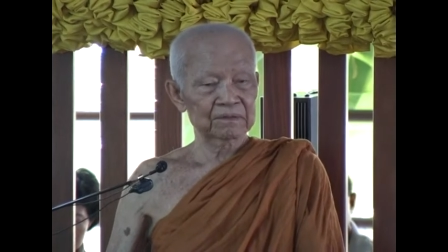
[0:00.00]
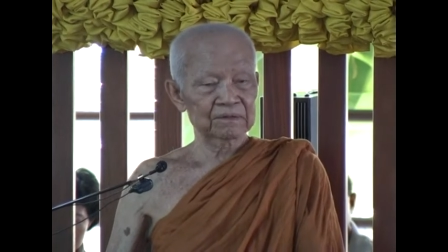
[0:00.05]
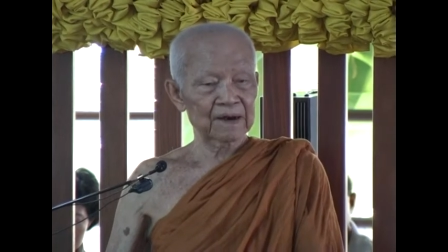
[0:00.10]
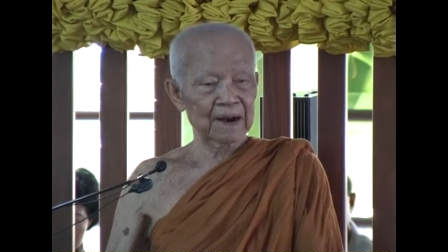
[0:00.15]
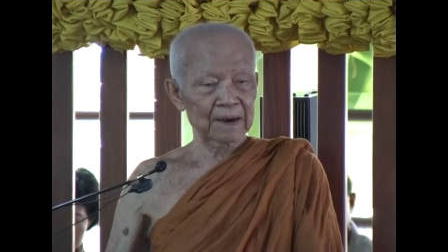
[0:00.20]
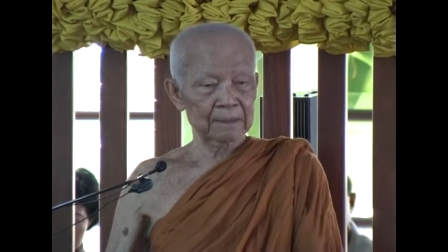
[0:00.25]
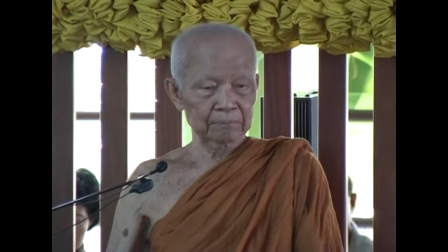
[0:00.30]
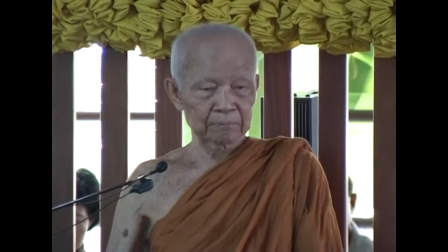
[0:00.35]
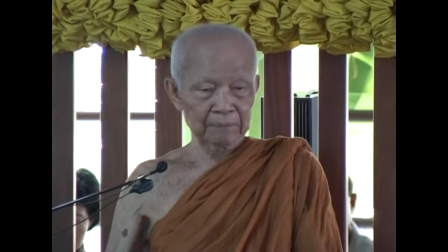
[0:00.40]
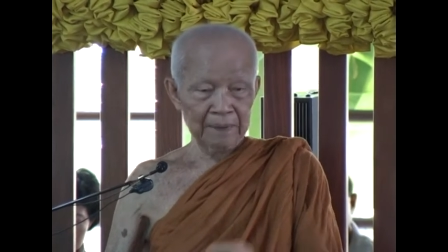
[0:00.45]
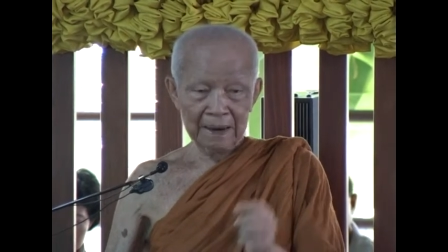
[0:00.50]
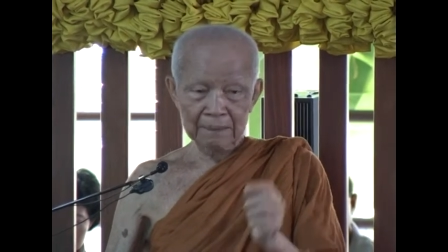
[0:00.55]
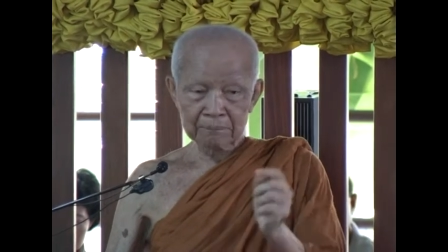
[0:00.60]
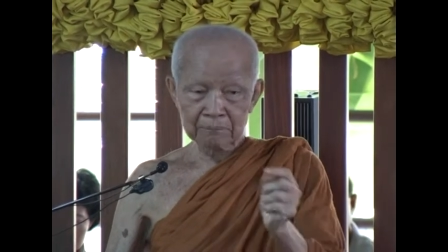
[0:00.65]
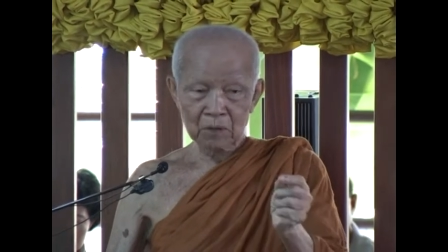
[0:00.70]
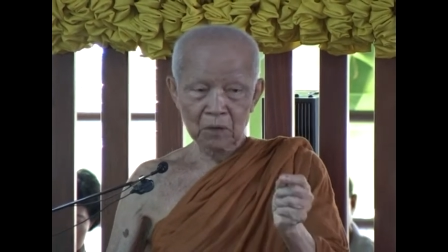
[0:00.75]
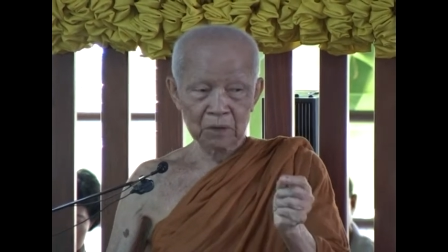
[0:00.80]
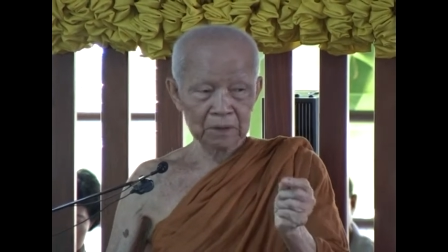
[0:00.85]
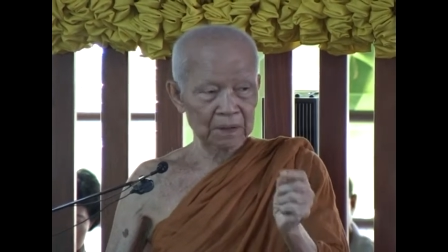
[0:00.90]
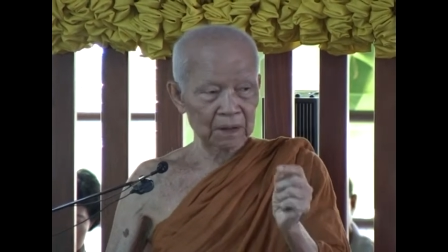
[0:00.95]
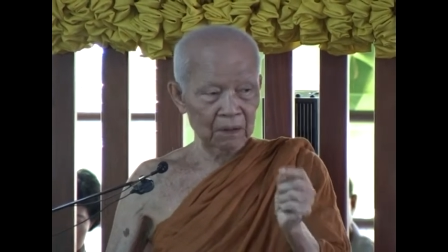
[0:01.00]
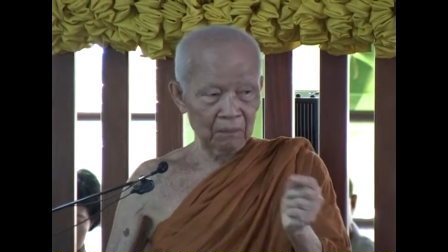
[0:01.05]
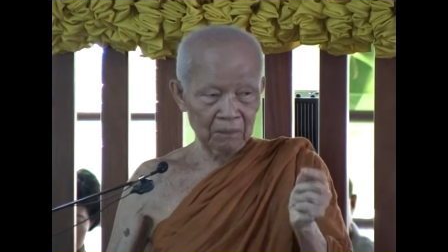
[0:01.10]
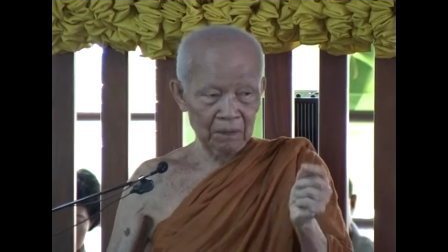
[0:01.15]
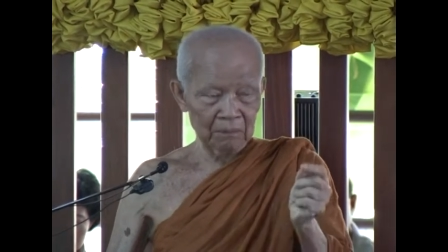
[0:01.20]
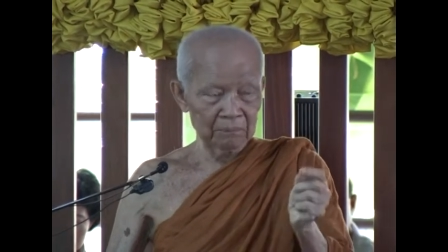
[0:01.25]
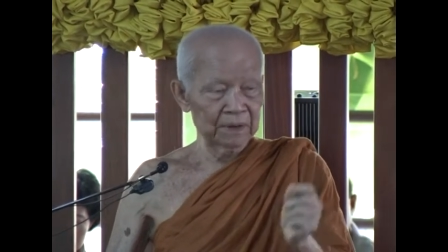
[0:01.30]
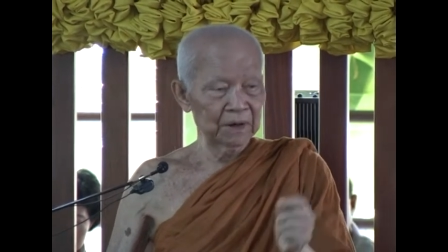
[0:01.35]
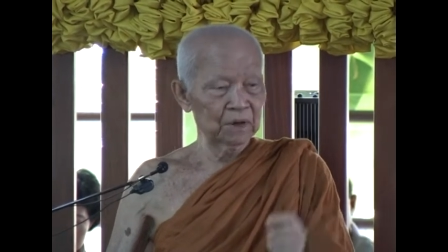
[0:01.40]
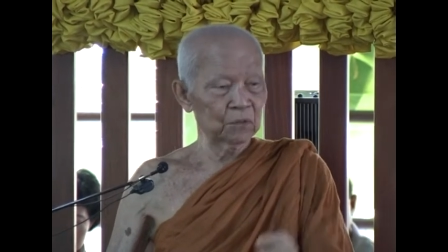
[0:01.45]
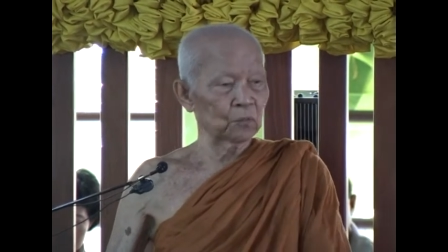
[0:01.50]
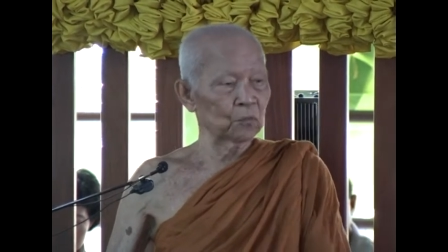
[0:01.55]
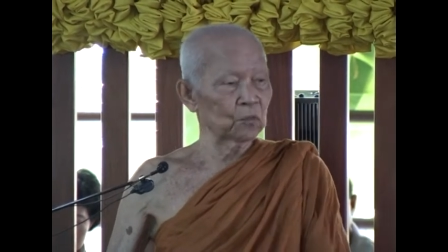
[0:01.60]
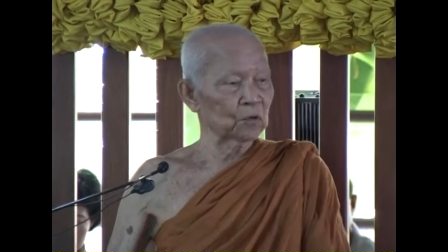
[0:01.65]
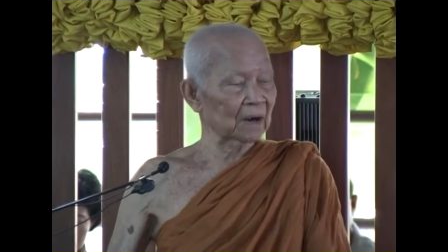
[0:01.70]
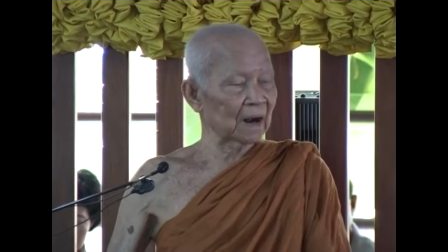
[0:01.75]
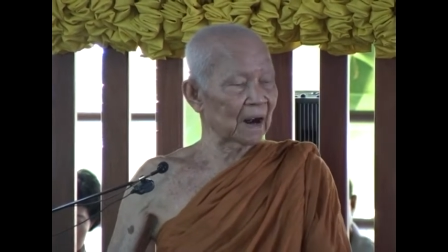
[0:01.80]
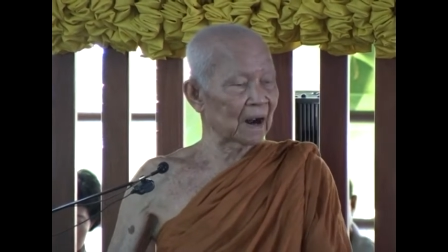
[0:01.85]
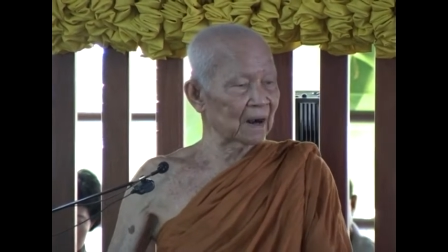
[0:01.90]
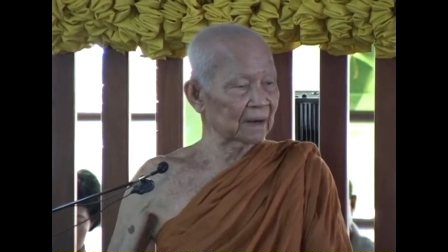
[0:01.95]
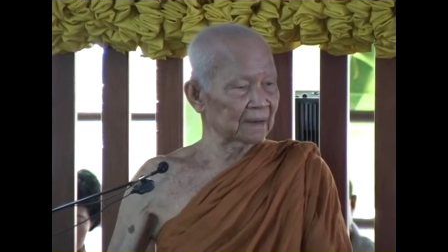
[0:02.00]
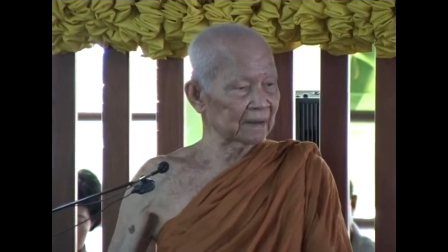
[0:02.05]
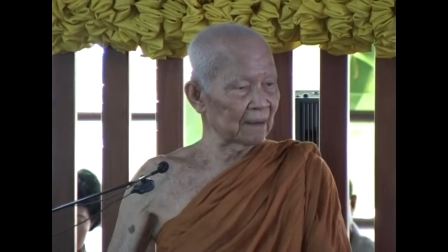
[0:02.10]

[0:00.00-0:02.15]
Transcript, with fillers: สัตว์แม้มดเขาก็มีคุณค่า